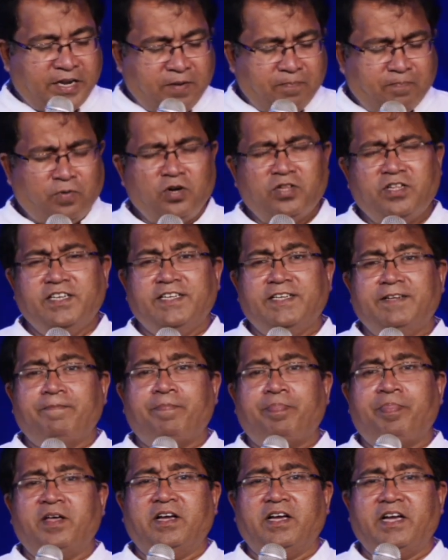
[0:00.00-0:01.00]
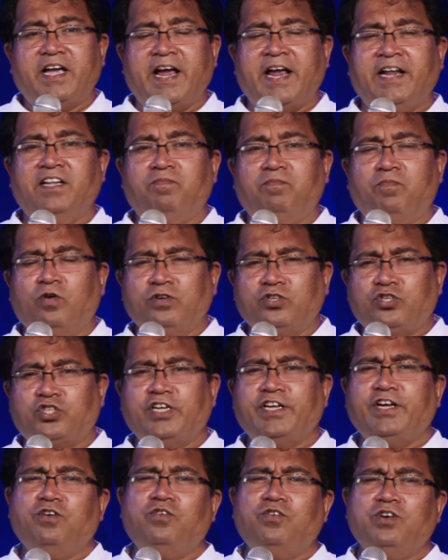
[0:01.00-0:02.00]
இப்பொழுது இந்த
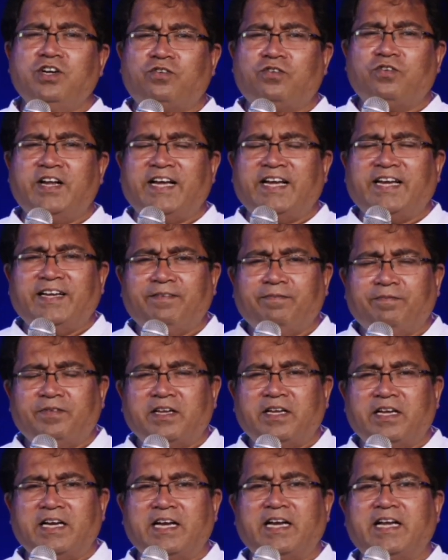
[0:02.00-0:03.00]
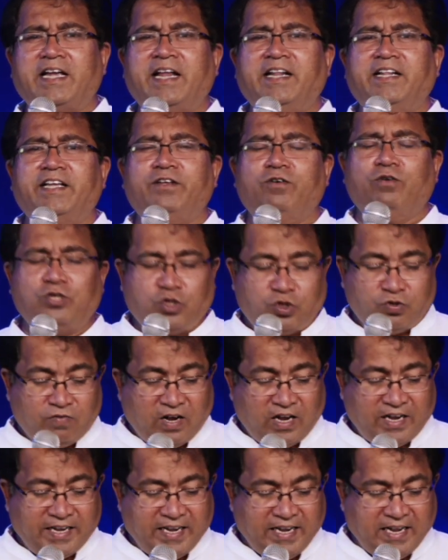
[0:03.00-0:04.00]
மோசையோடு கூட இந்த
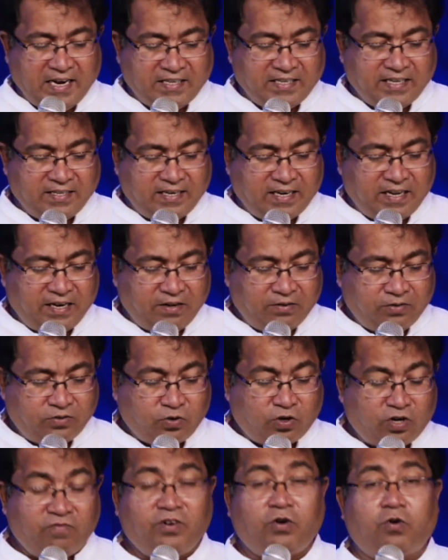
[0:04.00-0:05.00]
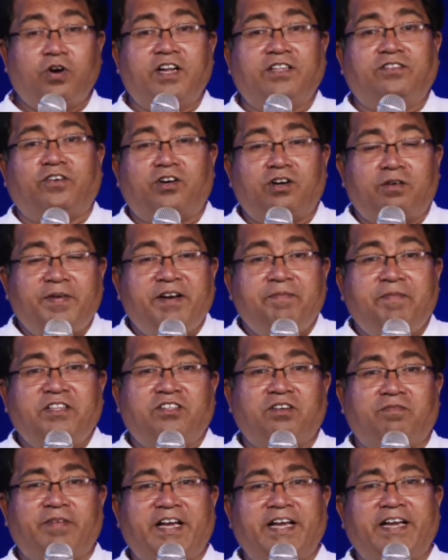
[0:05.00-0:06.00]
யோசுவா இருந்தது நான் தொடர்பு கொண்ட தொடர்பின்
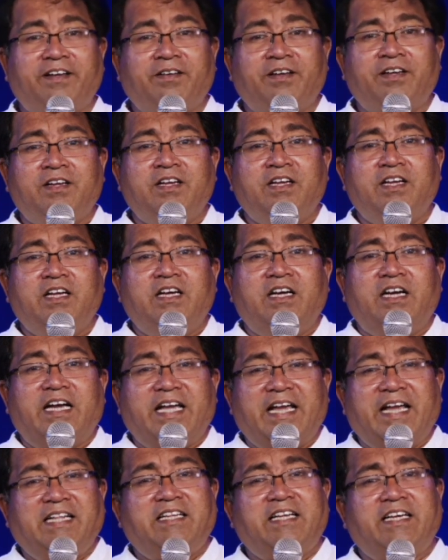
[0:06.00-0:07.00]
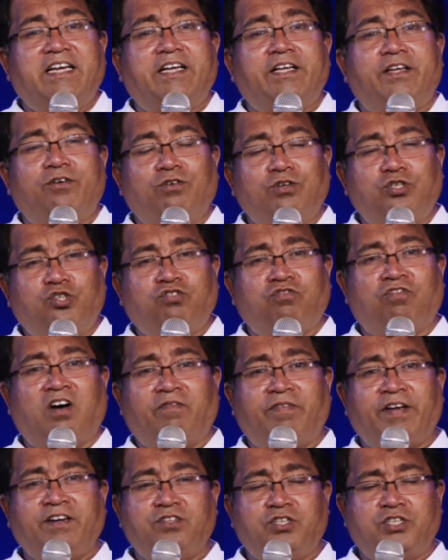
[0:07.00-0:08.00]
நிமித்தமே இந்த
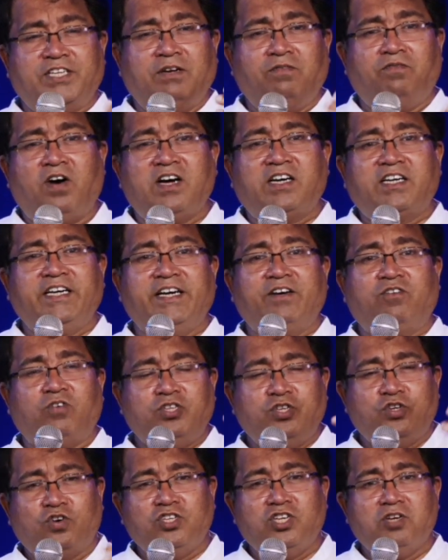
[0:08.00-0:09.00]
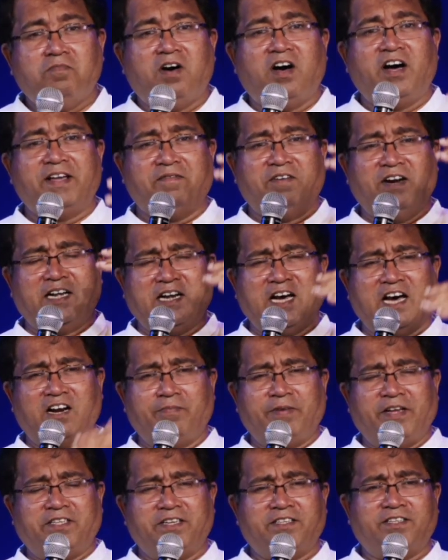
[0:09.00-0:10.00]
யோசுவாவின் செல்வாக்கு கொஞ்சம் கொஞ்சமாக வளர
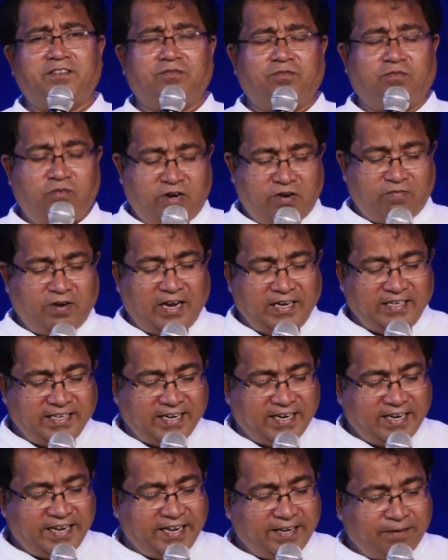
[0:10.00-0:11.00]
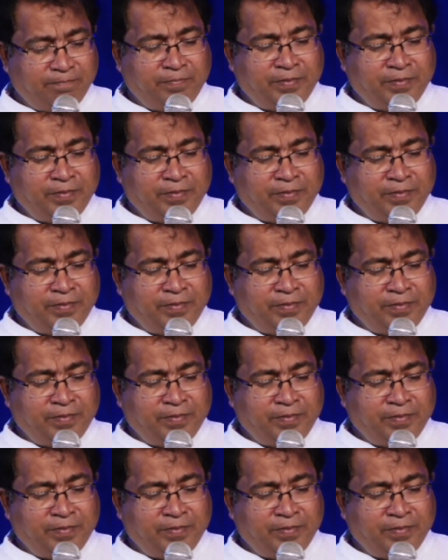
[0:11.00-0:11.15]
ஆரம்பித்தது உங்கள் வாழ்க்கையிலே